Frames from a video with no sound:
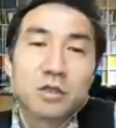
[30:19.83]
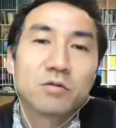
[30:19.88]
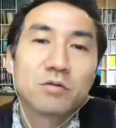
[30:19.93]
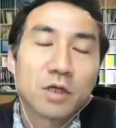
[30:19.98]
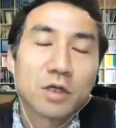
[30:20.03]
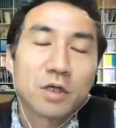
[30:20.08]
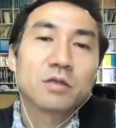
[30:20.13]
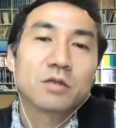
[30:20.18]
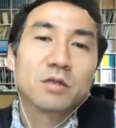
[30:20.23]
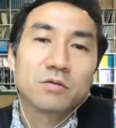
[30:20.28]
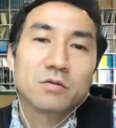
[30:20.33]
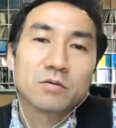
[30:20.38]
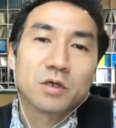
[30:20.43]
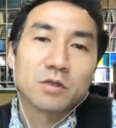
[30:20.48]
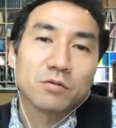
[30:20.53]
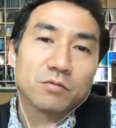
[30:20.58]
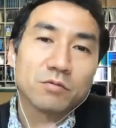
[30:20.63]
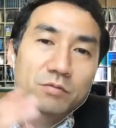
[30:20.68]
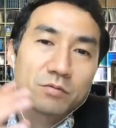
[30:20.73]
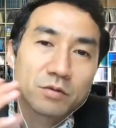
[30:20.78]
なっていう
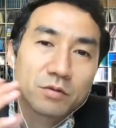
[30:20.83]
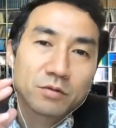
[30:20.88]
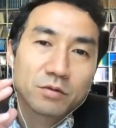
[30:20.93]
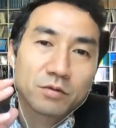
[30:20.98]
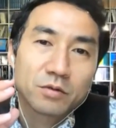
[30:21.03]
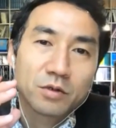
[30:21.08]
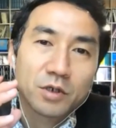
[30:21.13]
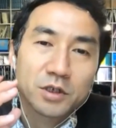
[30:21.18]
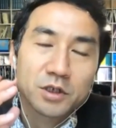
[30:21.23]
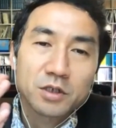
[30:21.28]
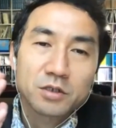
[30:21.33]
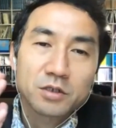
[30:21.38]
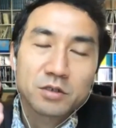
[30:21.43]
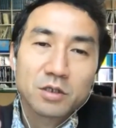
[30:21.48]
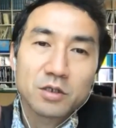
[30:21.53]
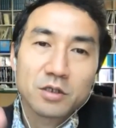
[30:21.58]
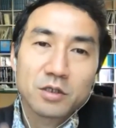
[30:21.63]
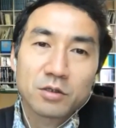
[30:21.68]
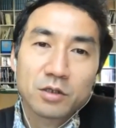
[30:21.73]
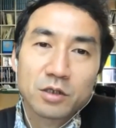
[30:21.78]
あの仮
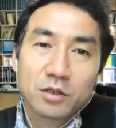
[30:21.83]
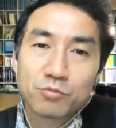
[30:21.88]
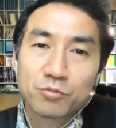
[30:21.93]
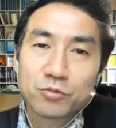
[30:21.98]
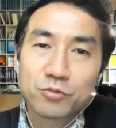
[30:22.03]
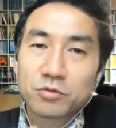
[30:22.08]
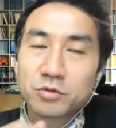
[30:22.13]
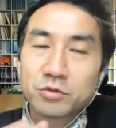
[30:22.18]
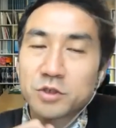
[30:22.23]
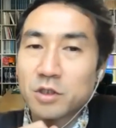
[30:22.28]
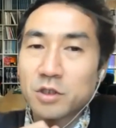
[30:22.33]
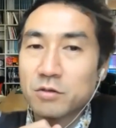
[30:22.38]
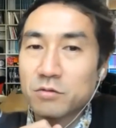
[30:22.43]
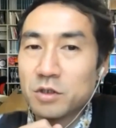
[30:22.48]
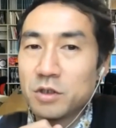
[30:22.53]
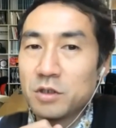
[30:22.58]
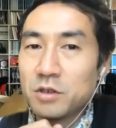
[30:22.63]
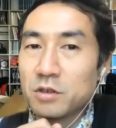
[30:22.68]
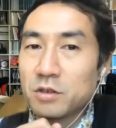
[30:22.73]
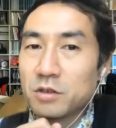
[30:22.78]
説的なアプローチな
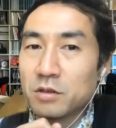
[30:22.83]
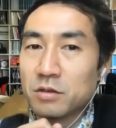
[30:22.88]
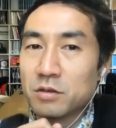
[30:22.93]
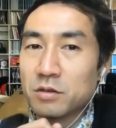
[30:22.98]
のに